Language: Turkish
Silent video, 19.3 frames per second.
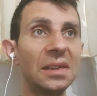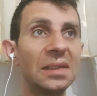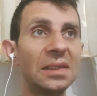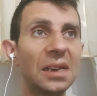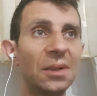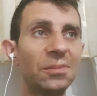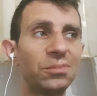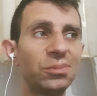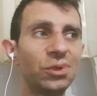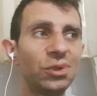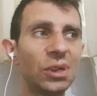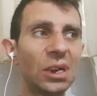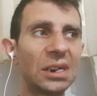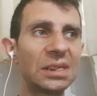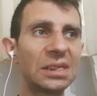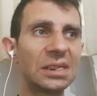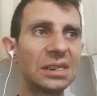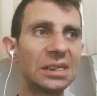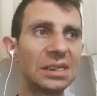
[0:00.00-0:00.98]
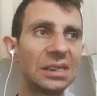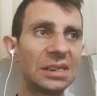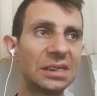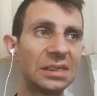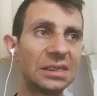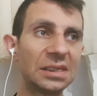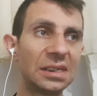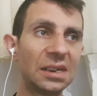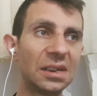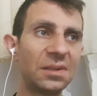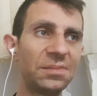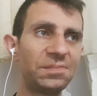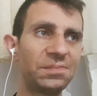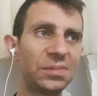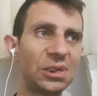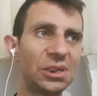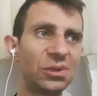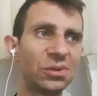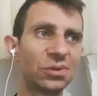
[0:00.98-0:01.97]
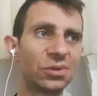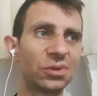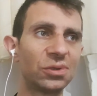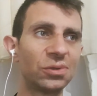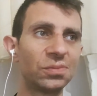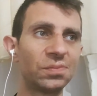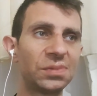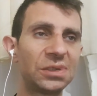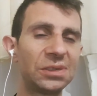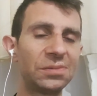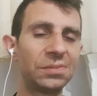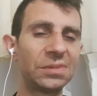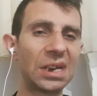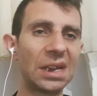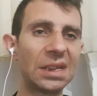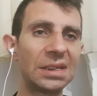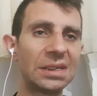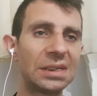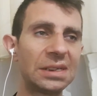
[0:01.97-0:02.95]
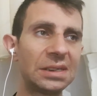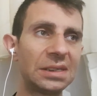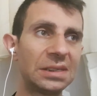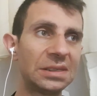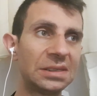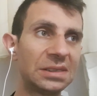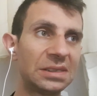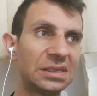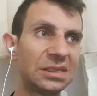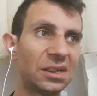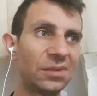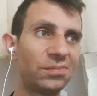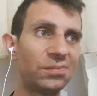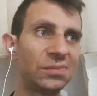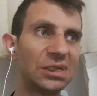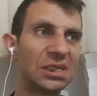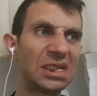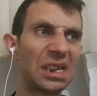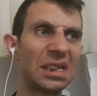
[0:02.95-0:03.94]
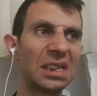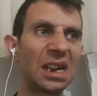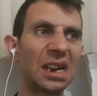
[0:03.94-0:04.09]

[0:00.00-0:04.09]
Yani bunlar da hep biliyorsunuz bizim kendi cebimizden